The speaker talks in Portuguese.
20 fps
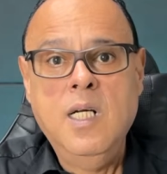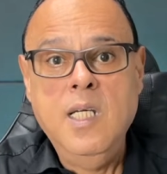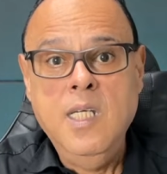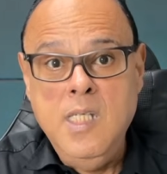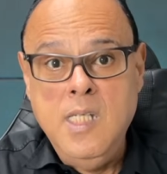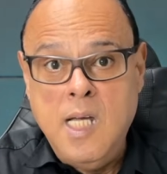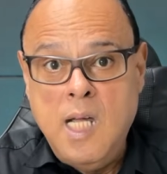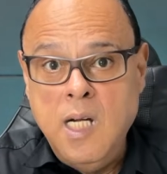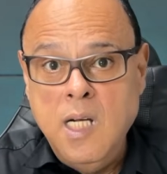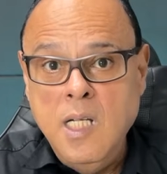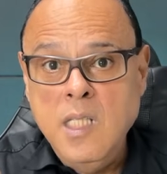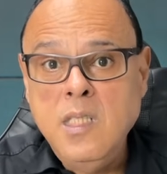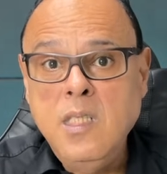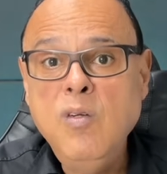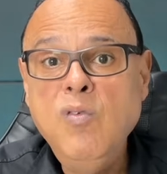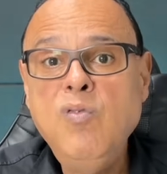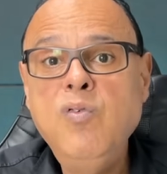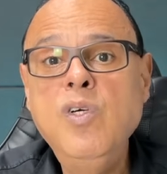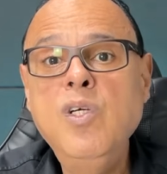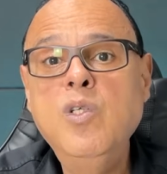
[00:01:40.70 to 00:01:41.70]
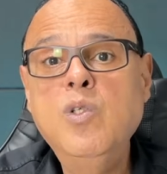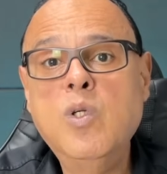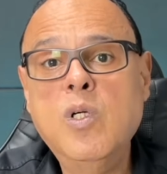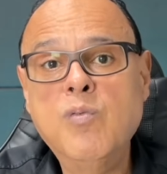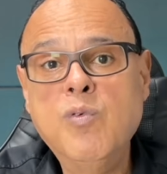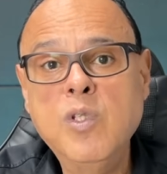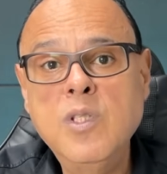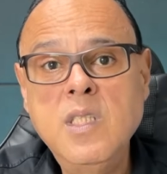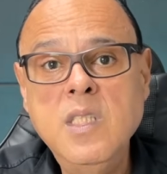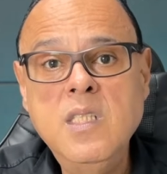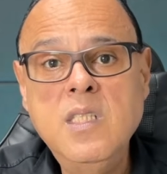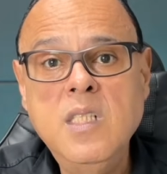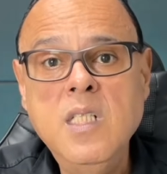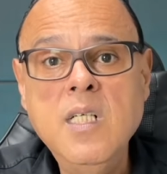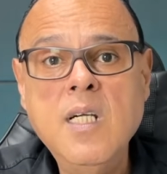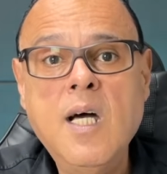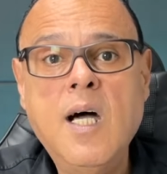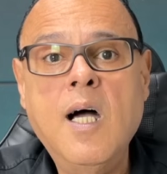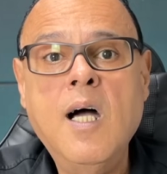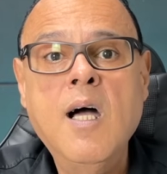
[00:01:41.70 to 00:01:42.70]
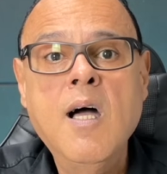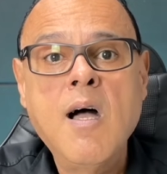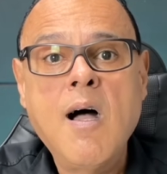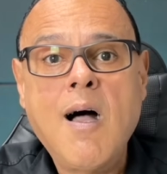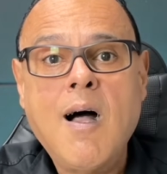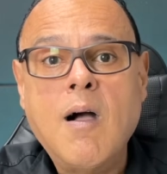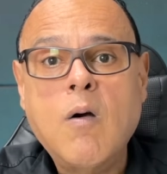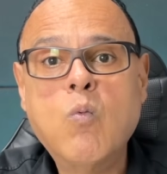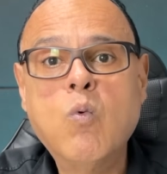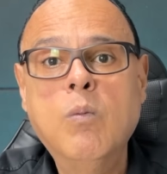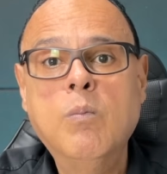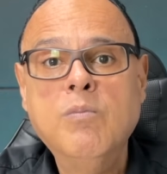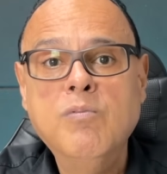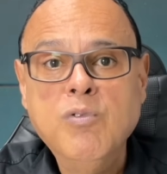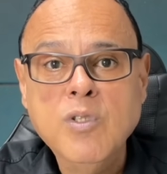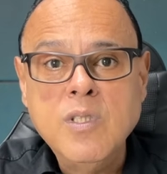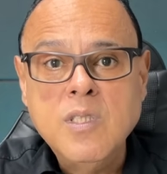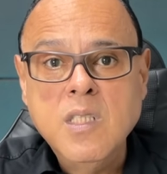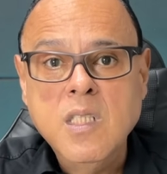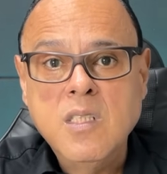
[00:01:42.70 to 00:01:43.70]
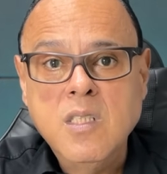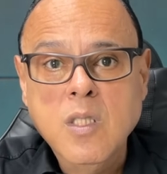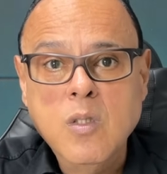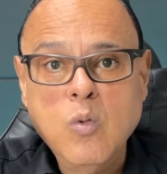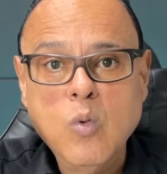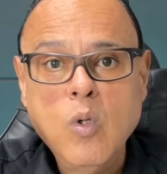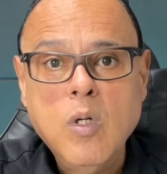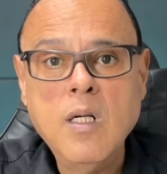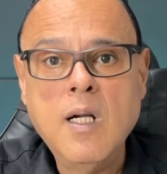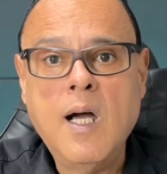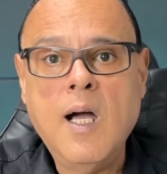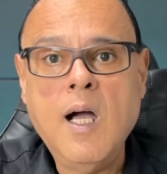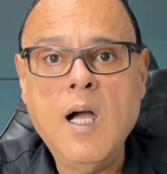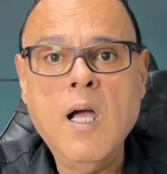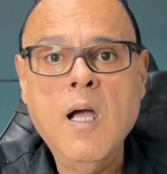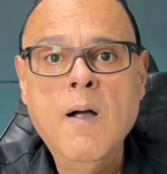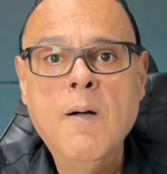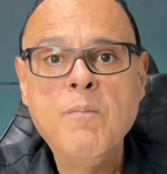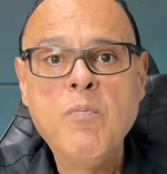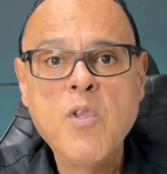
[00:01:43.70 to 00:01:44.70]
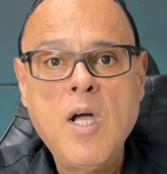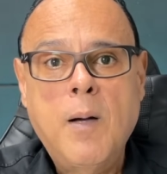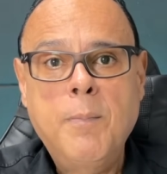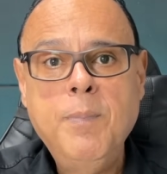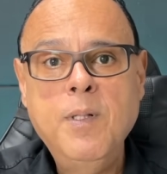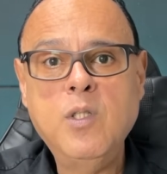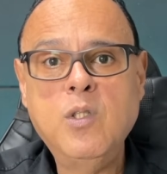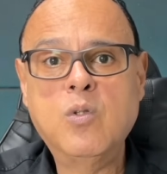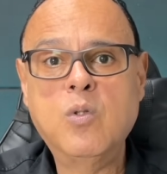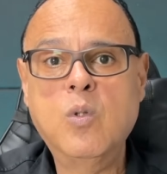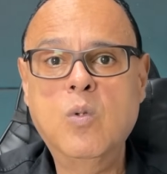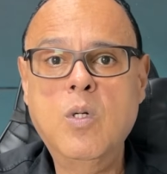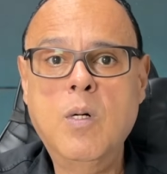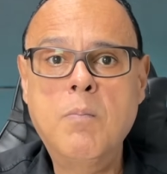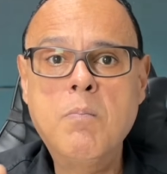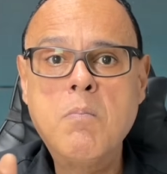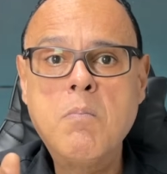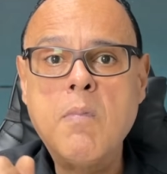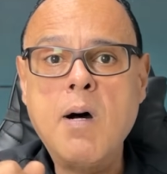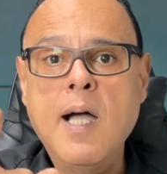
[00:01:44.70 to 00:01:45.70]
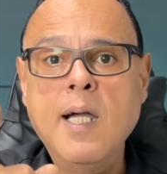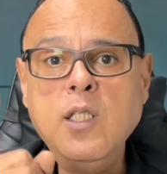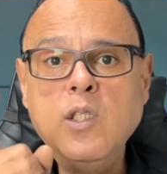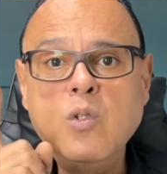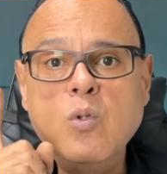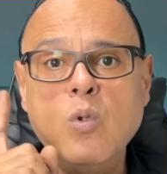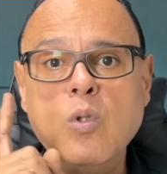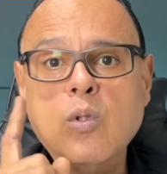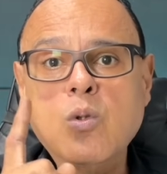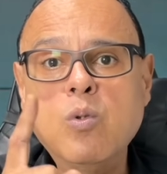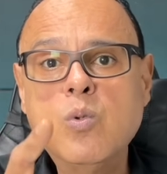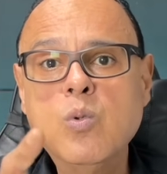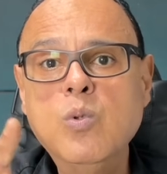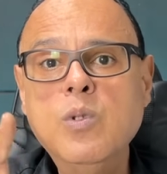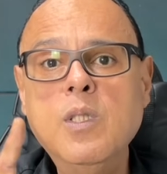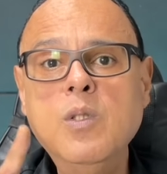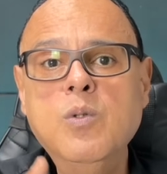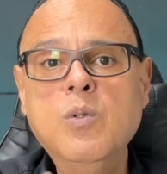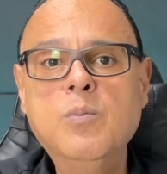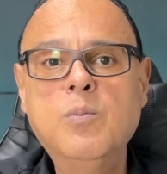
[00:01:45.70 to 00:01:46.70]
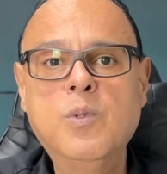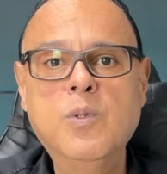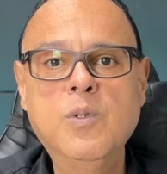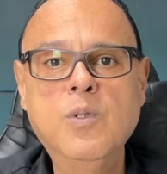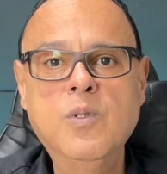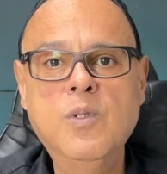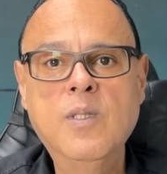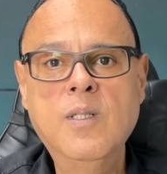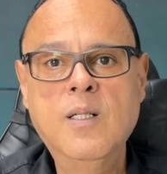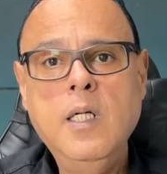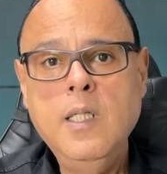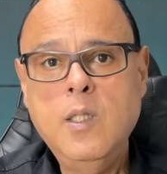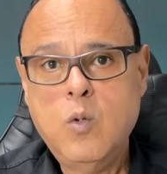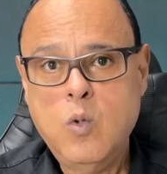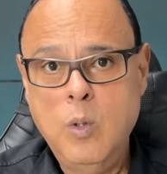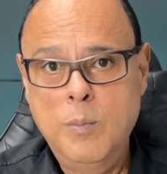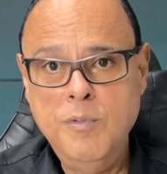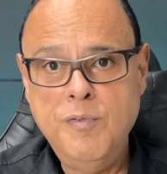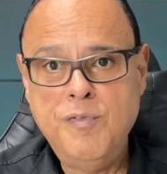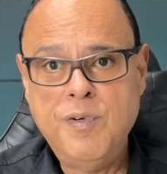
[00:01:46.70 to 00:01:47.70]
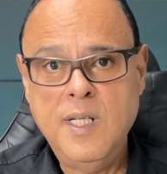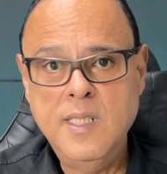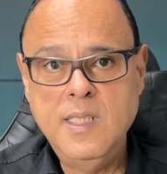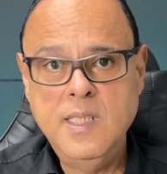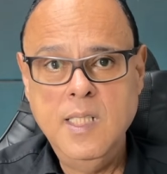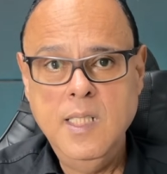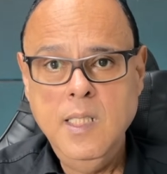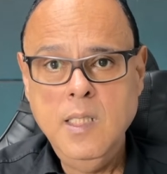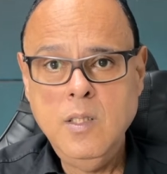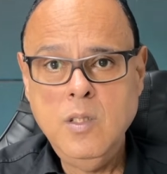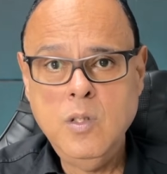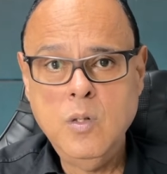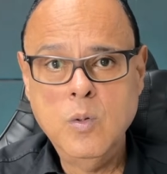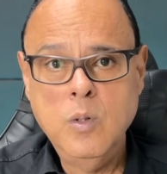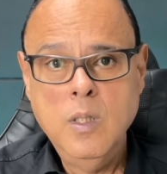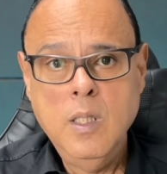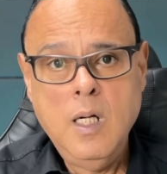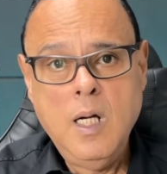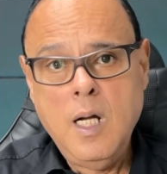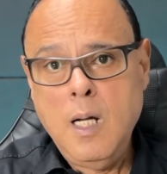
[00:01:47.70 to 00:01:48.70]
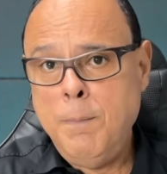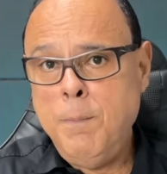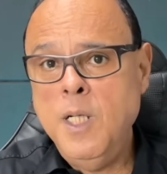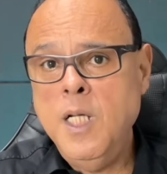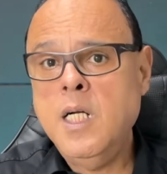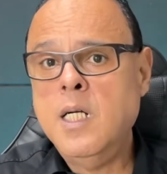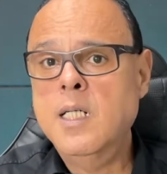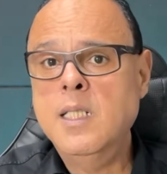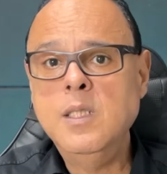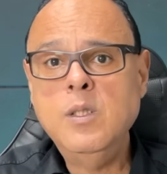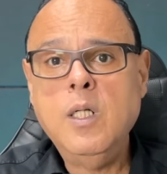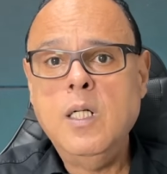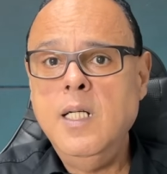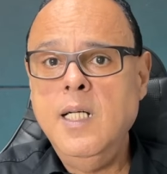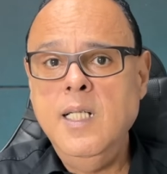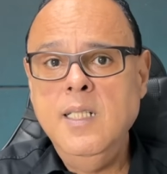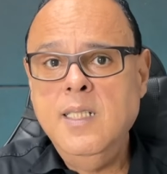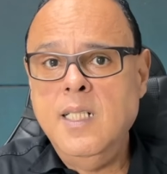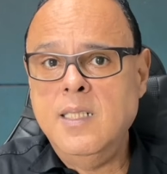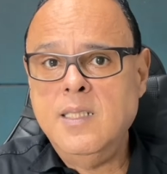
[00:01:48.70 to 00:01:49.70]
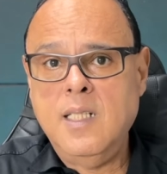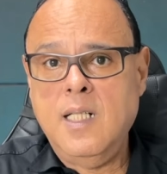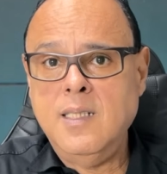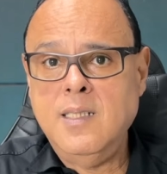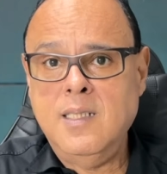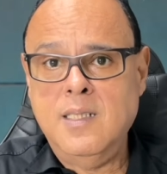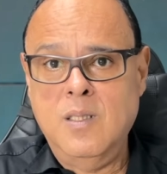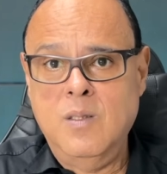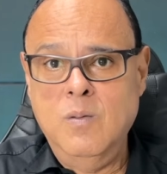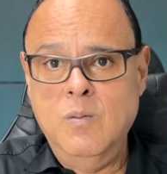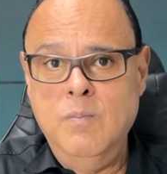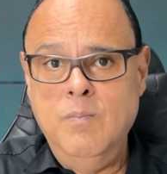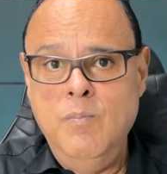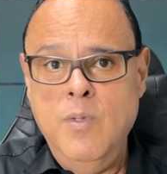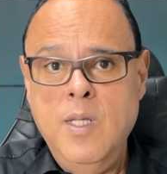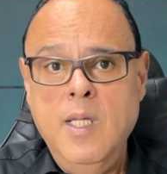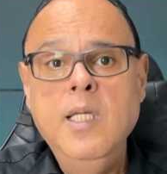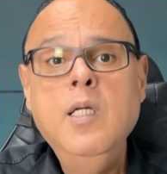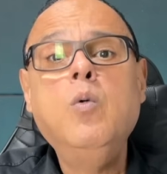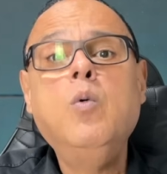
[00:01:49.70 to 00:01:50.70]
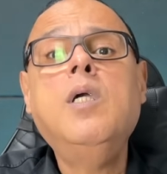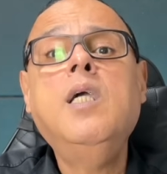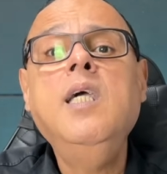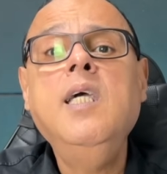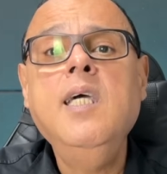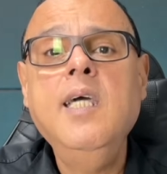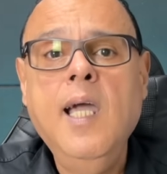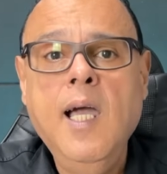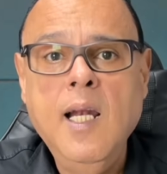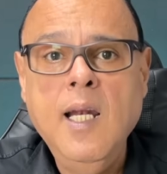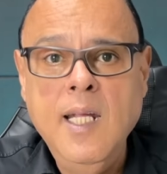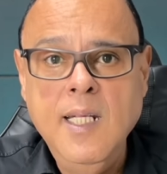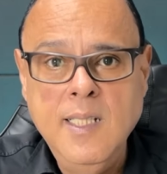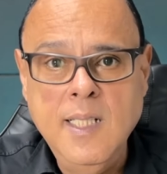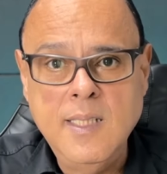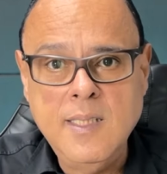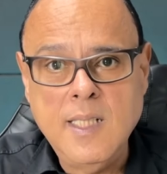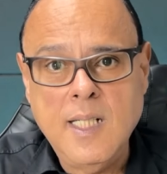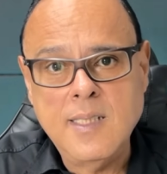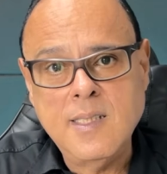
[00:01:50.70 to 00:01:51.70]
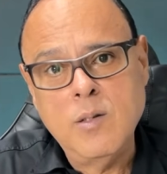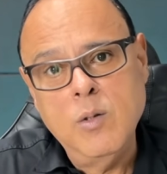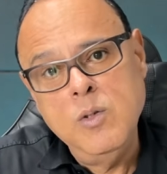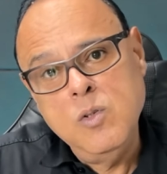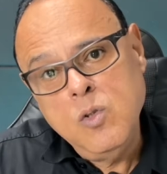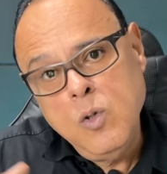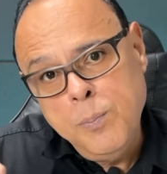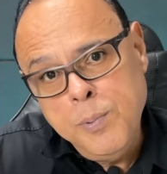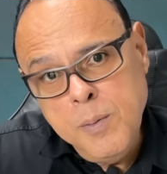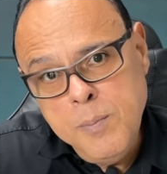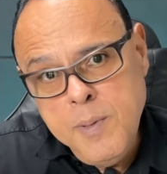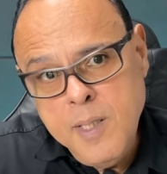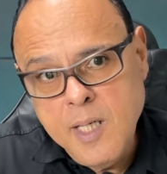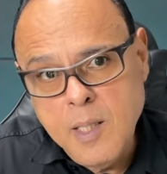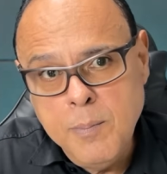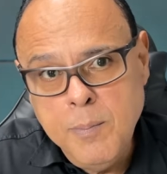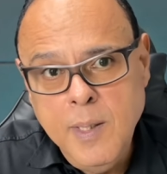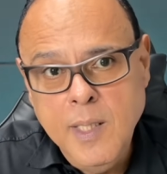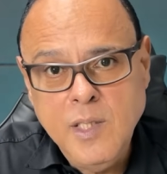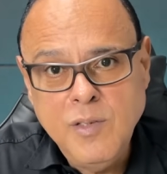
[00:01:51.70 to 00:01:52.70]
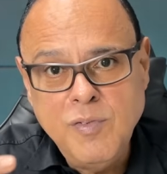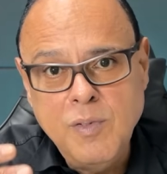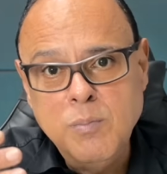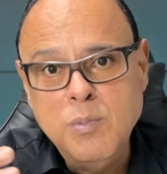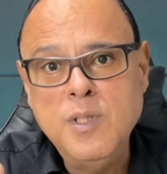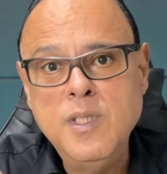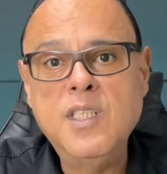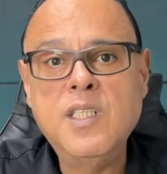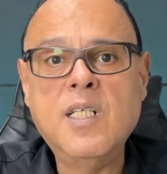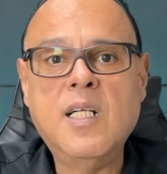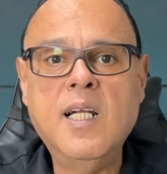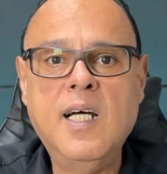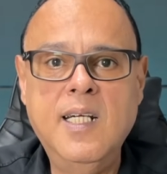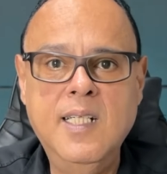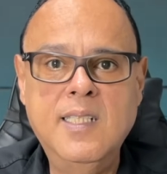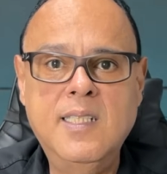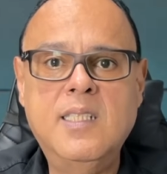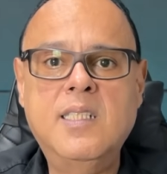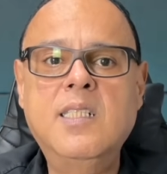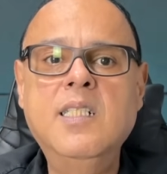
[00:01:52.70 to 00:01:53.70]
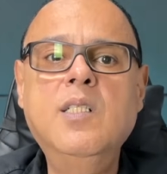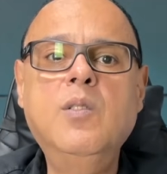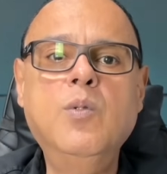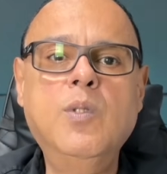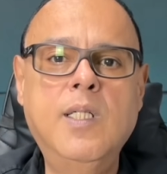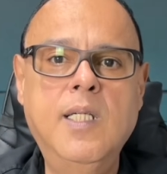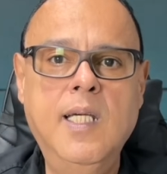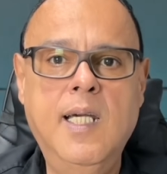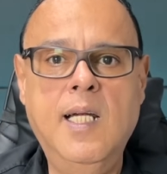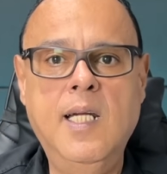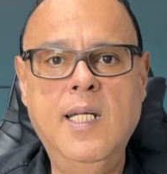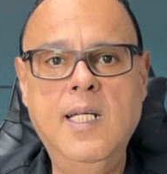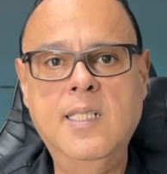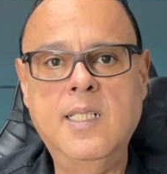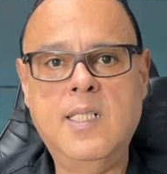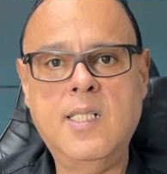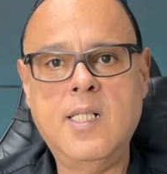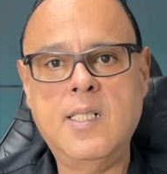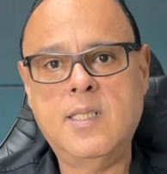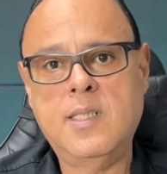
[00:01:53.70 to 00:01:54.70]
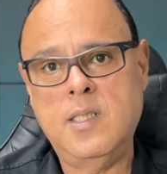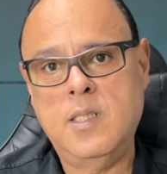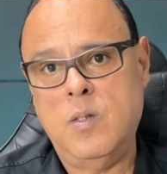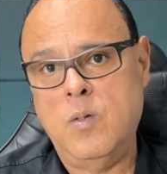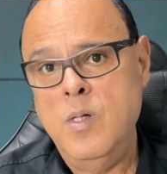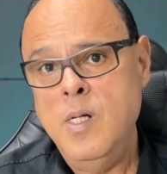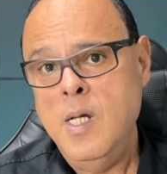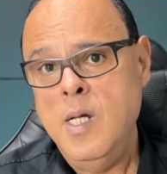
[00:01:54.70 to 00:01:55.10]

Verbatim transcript: E é nesse vídeo que eu vou te ensinar a como você se tornar a pessoa mais sortuda do mundo. E como fazer isso? Aplicando a lei da atração. E o que é a lei da atração? Então, primeiramente, vamos esclarecer o que é a lei da atração.